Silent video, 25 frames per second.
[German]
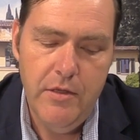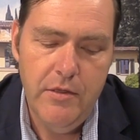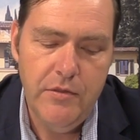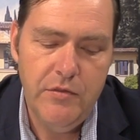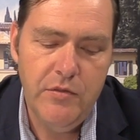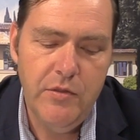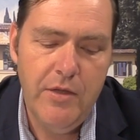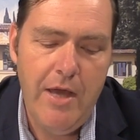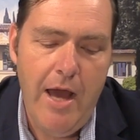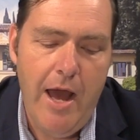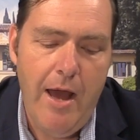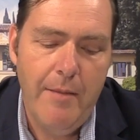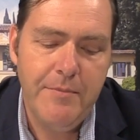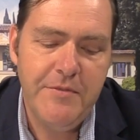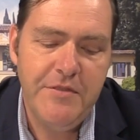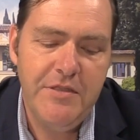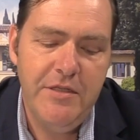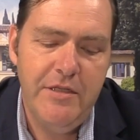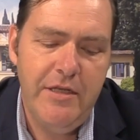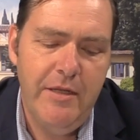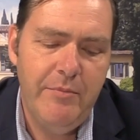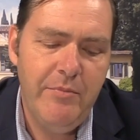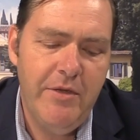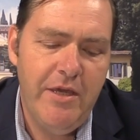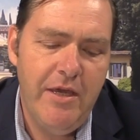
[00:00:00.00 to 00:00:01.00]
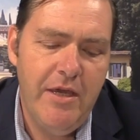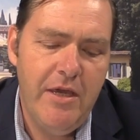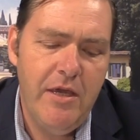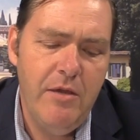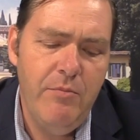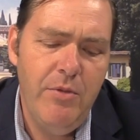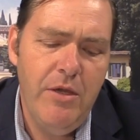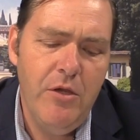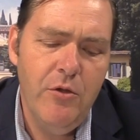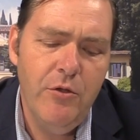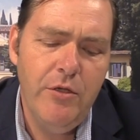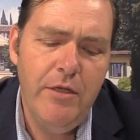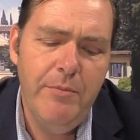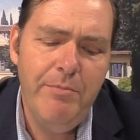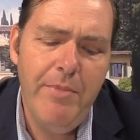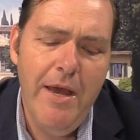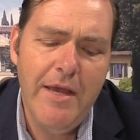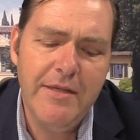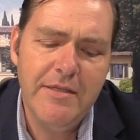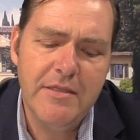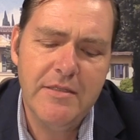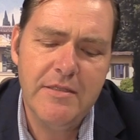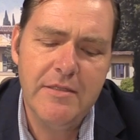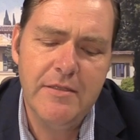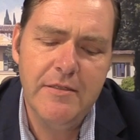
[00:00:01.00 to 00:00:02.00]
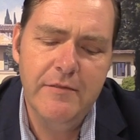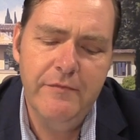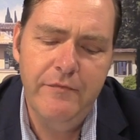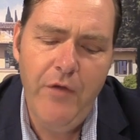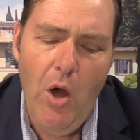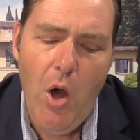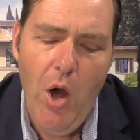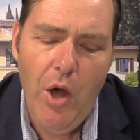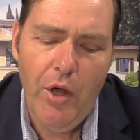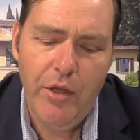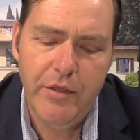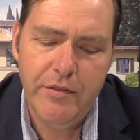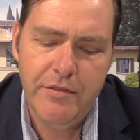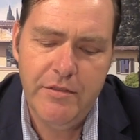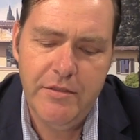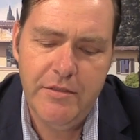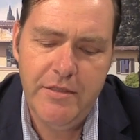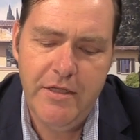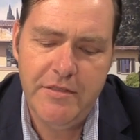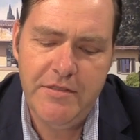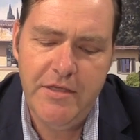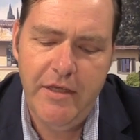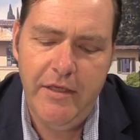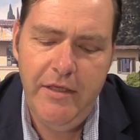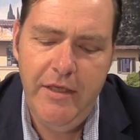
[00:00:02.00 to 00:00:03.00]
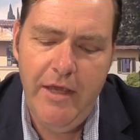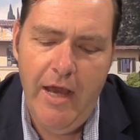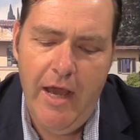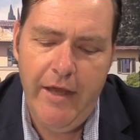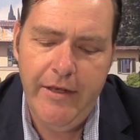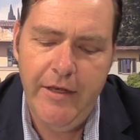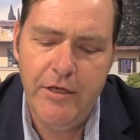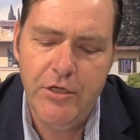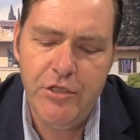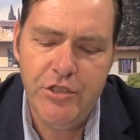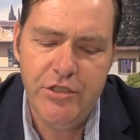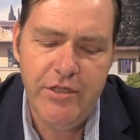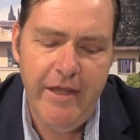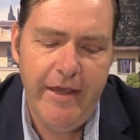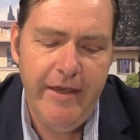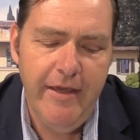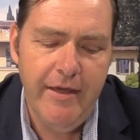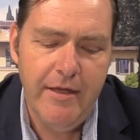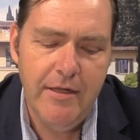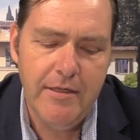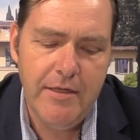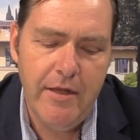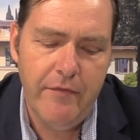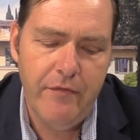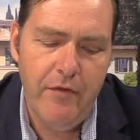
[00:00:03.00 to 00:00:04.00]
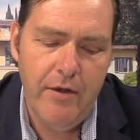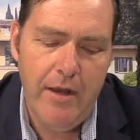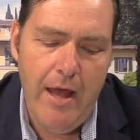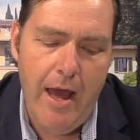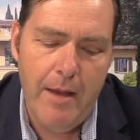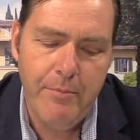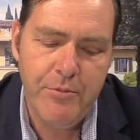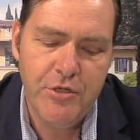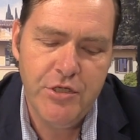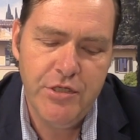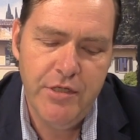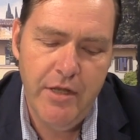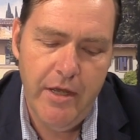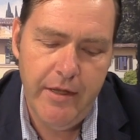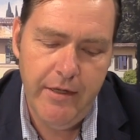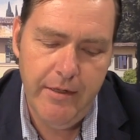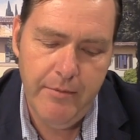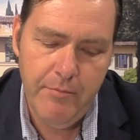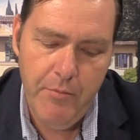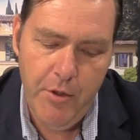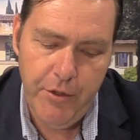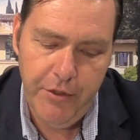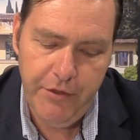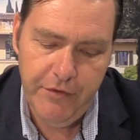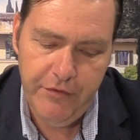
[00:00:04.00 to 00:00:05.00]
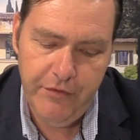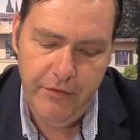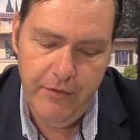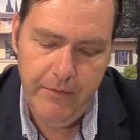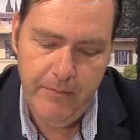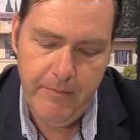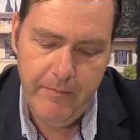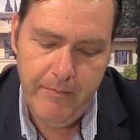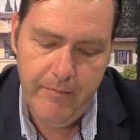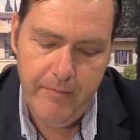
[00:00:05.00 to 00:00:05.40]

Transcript: so gab sie dem Kikibio die besten Worte, dass er ihr einen Schenkel davon abschneiden möchte.